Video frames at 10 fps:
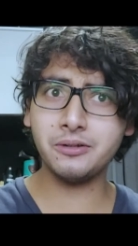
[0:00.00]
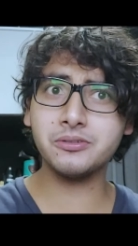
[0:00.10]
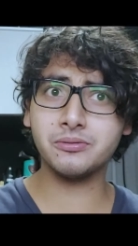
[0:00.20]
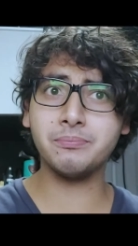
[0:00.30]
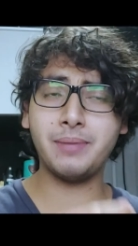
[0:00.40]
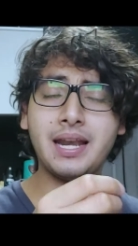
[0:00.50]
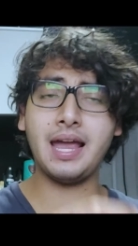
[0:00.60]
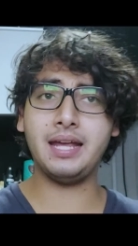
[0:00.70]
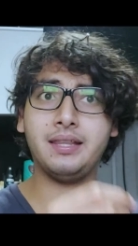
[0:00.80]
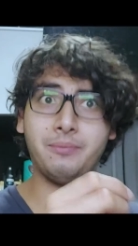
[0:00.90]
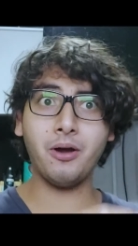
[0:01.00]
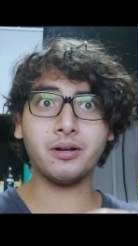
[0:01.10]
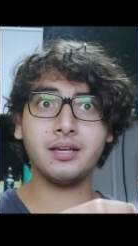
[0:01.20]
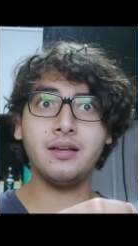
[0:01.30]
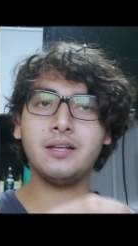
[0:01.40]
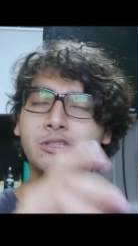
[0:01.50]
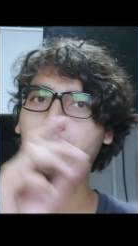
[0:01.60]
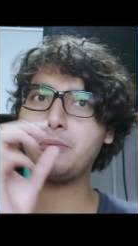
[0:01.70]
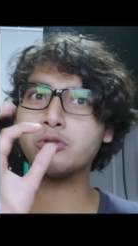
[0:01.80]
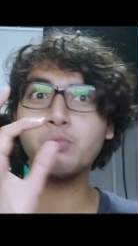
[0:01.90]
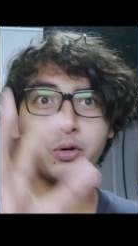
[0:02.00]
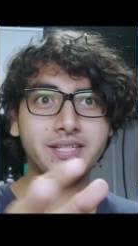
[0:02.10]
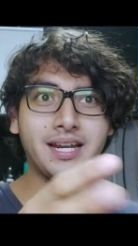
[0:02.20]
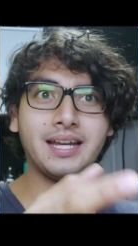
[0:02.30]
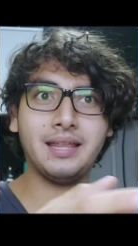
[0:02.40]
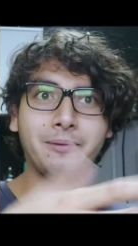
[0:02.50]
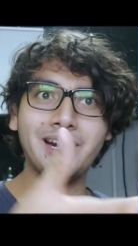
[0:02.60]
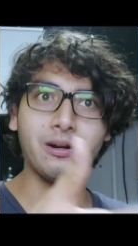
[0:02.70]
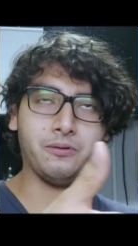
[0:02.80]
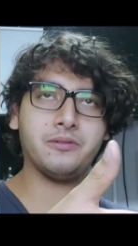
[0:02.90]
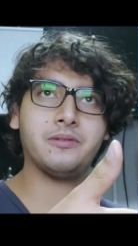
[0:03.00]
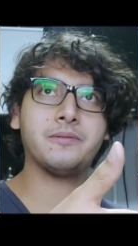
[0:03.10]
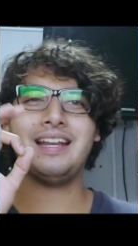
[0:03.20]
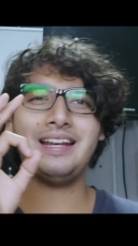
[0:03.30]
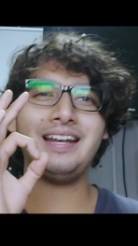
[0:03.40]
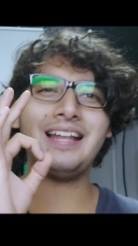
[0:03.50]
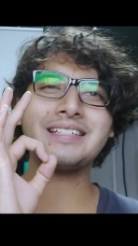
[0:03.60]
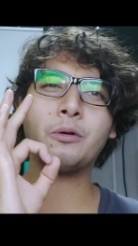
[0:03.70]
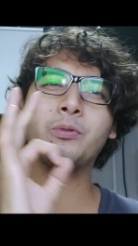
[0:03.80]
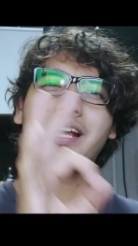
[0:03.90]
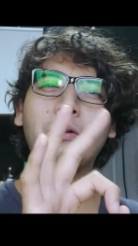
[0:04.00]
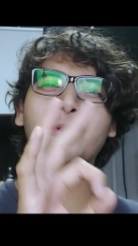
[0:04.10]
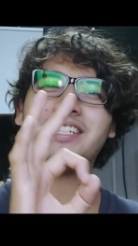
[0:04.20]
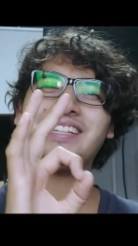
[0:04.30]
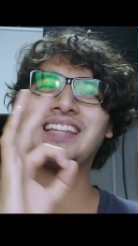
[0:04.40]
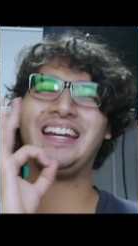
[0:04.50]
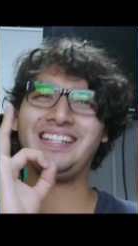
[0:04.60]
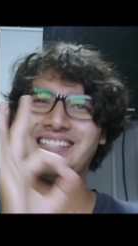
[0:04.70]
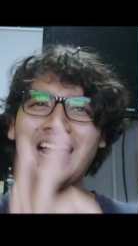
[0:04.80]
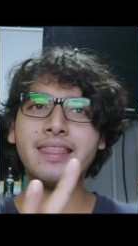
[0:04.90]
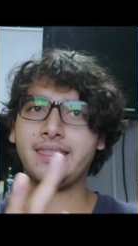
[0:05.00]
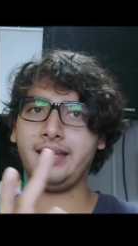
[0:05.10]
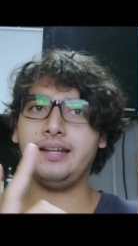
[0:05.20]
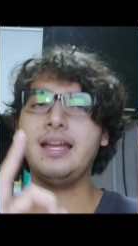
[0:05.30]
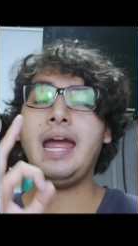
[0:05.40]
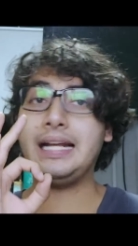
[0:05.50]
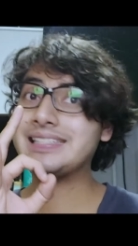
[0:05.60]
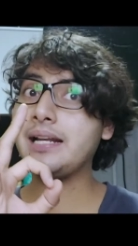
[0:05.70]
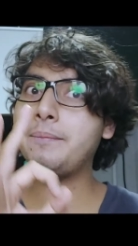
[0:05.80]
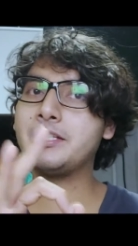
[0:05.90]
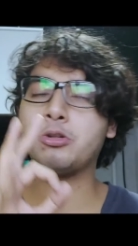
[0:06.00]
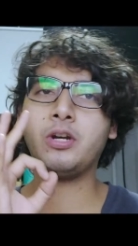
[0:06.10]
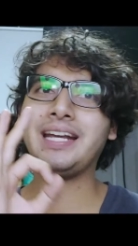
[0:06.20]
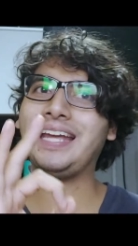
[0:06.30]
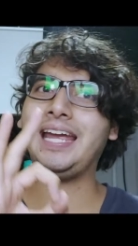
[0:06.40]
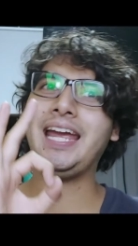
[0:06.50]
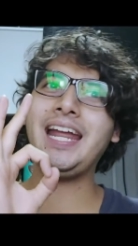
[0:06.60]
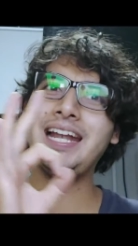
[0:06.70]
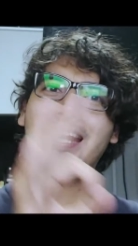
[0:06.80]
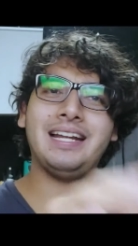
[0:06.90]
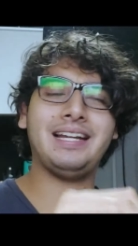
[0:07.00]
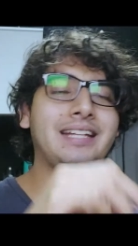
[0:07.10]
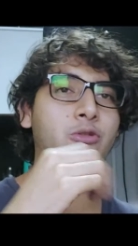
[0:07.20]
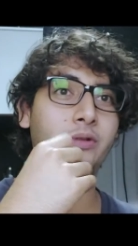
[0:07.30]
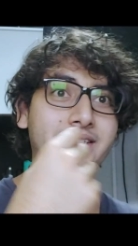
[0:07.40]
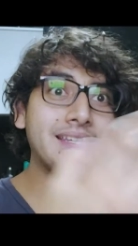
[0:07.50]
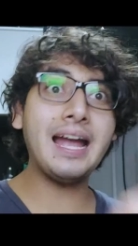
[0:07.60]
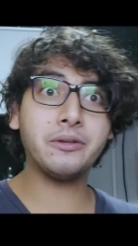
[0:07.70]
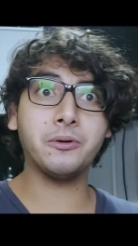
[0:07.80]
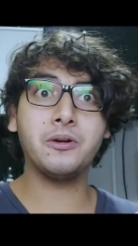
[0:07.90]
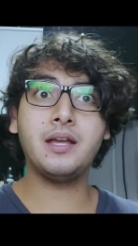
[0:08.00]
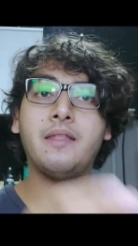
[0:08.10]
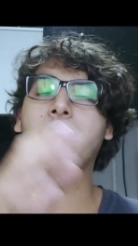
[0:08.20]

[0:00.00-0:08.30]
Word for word: lejos ver a Eddie Brock, estuvimos muy cerca de verlo. La segunda cosa interesante es que él menciona que él en su ensayo